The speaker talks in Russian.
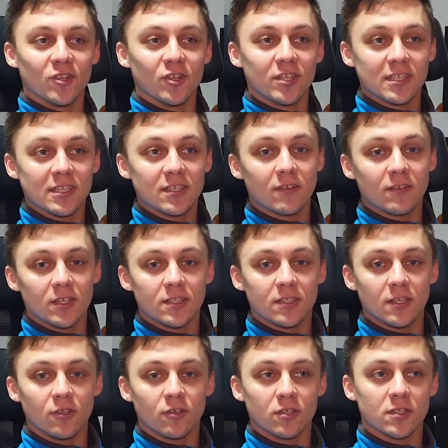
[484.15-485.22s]
но если говорить
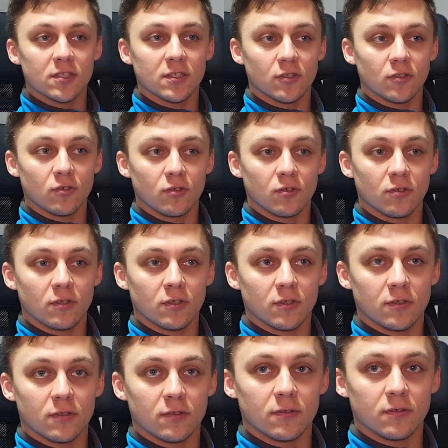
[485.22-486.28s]
серьезно,
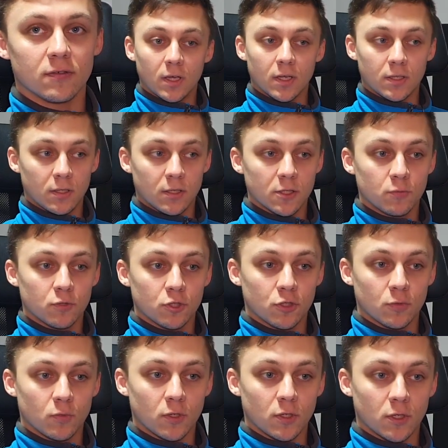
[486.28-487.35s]
то хотелось бы,
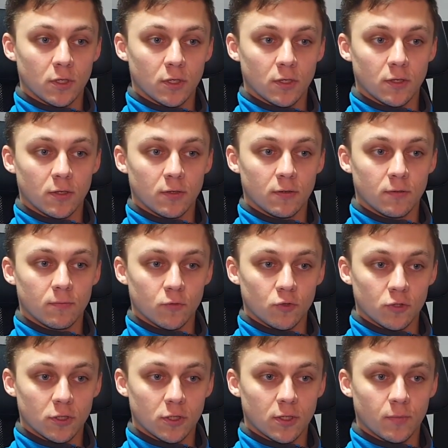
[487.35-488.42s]
чтобы
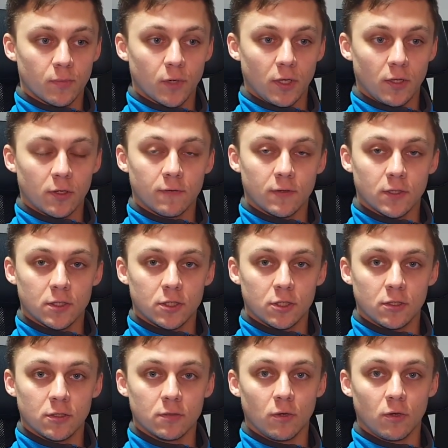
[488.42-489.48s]
музыка проигрывалась
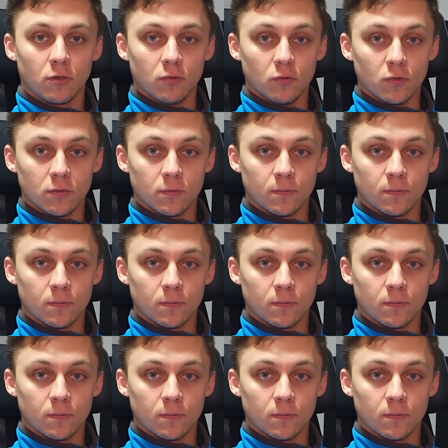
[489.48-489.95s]
через Bluetooth.